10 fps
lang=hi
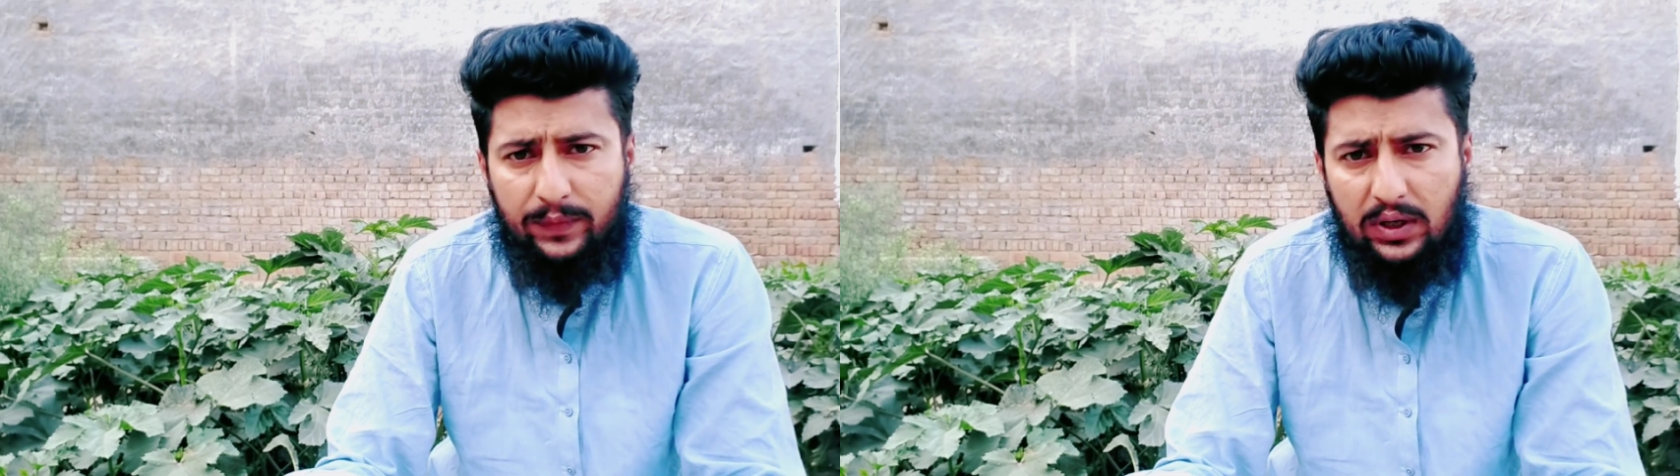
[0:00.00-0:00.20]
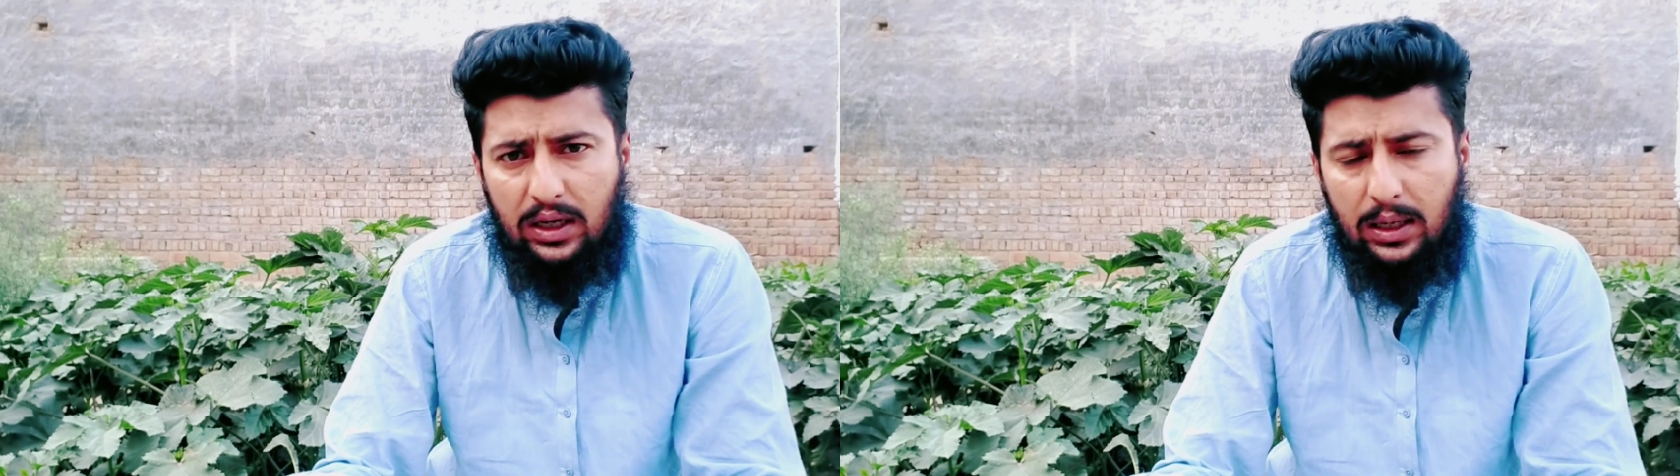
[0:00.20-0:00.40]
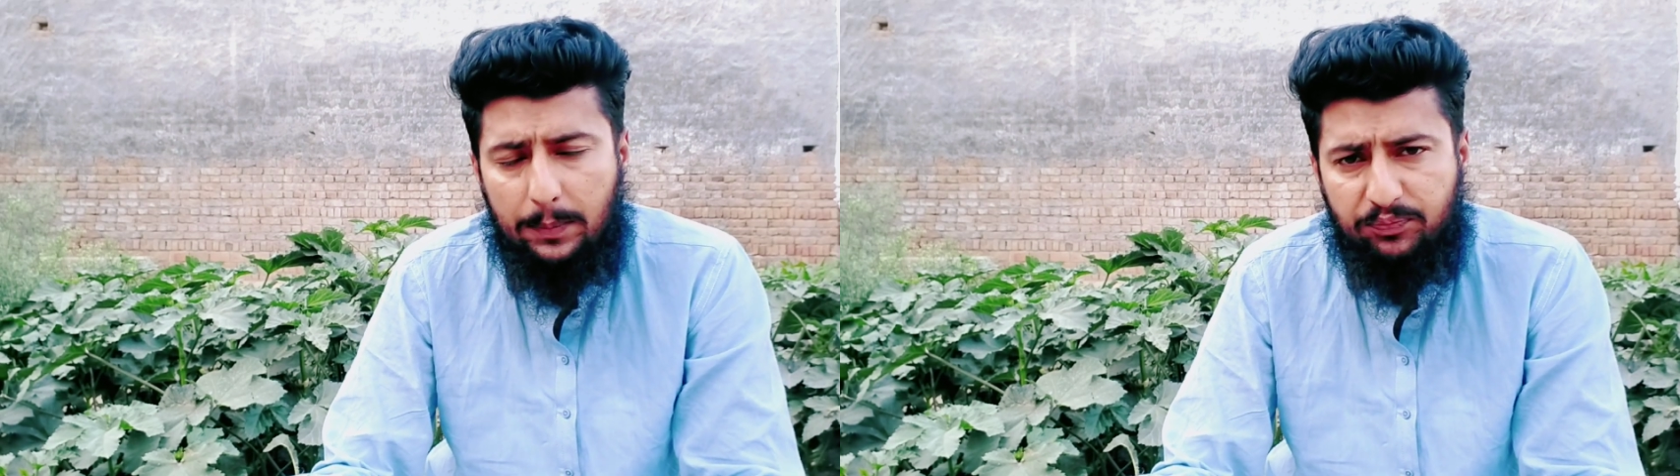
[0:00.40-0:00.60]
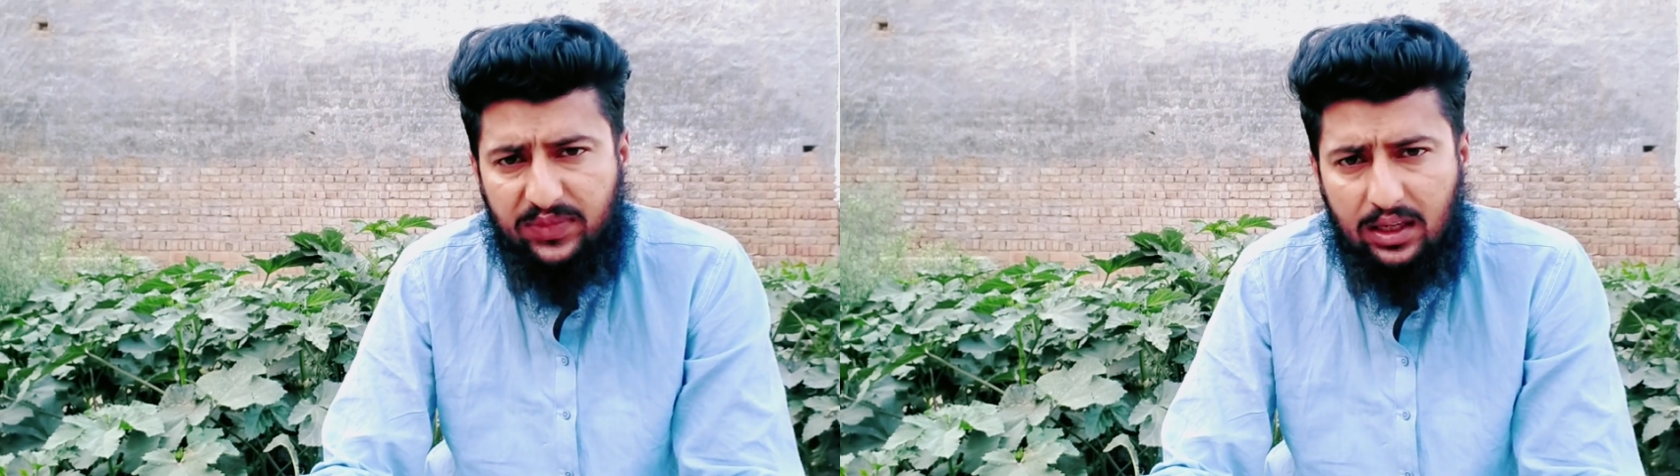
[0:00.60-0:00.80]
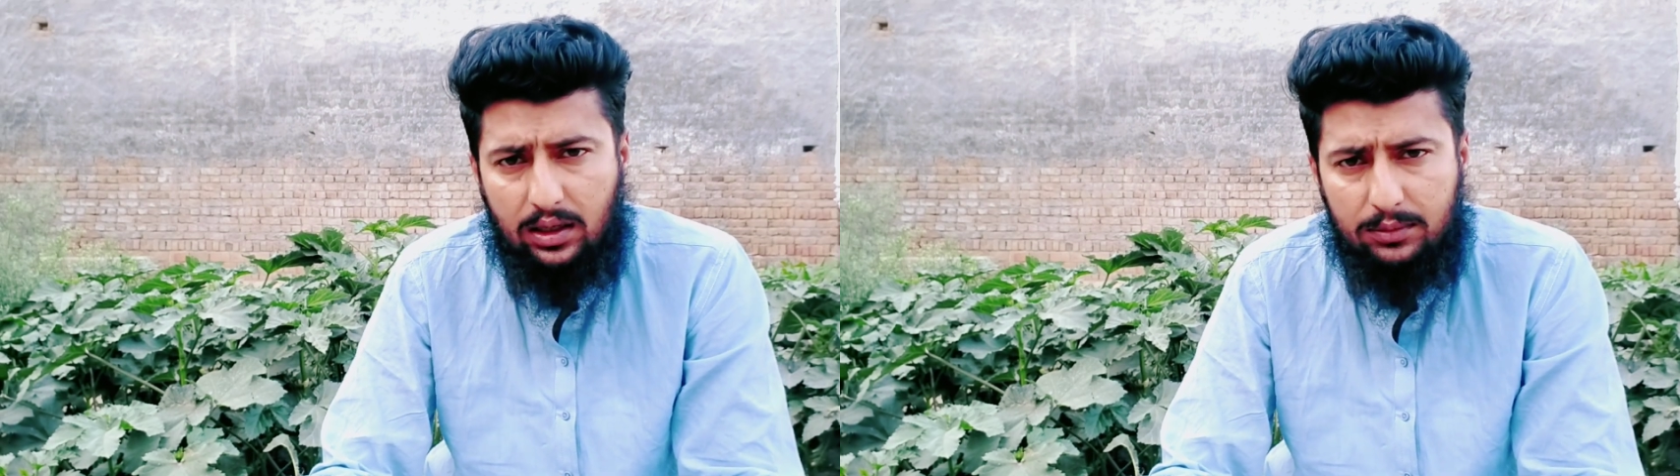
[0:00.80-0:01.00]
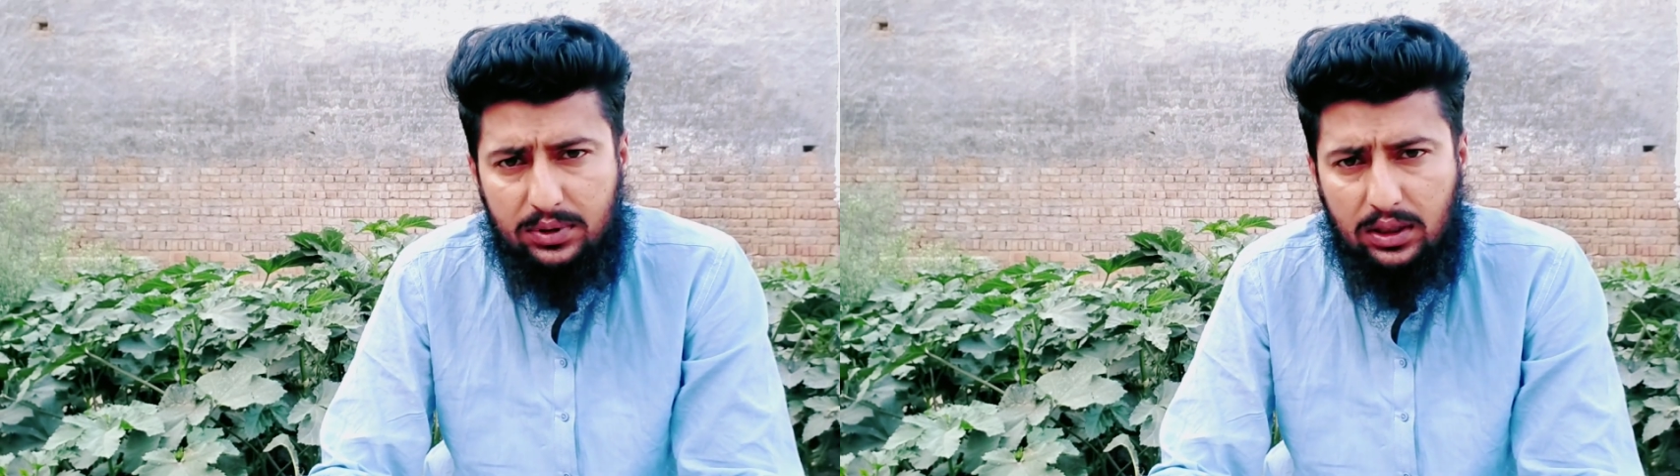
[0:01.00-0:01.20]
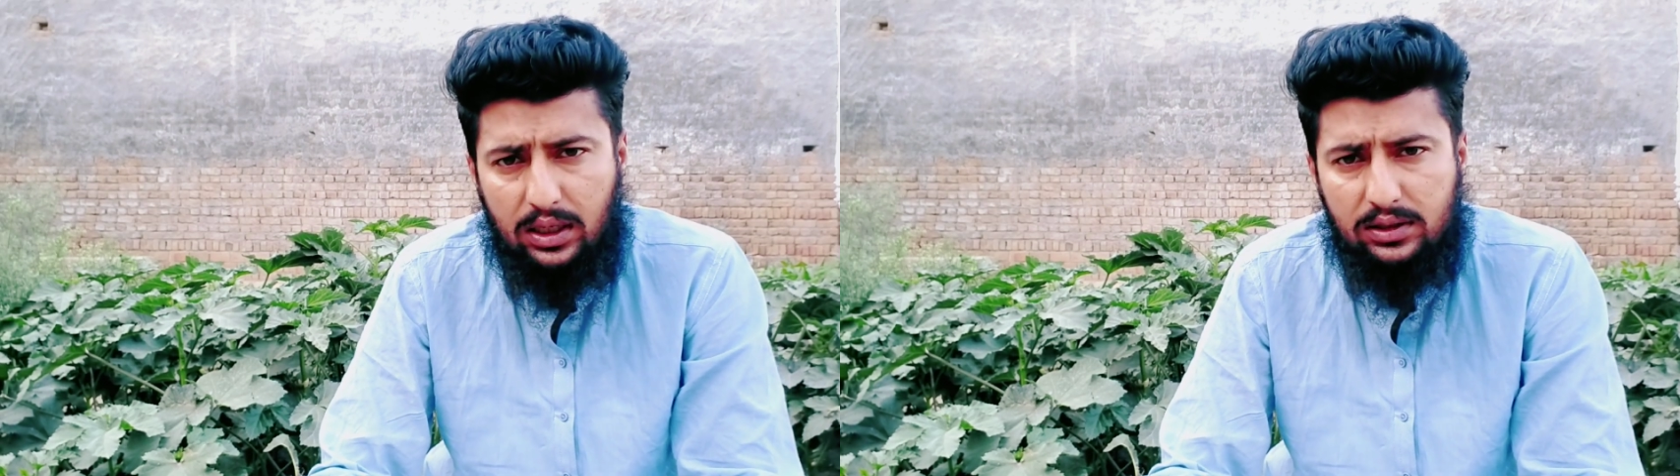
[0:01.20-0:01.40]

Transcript: करप्शन के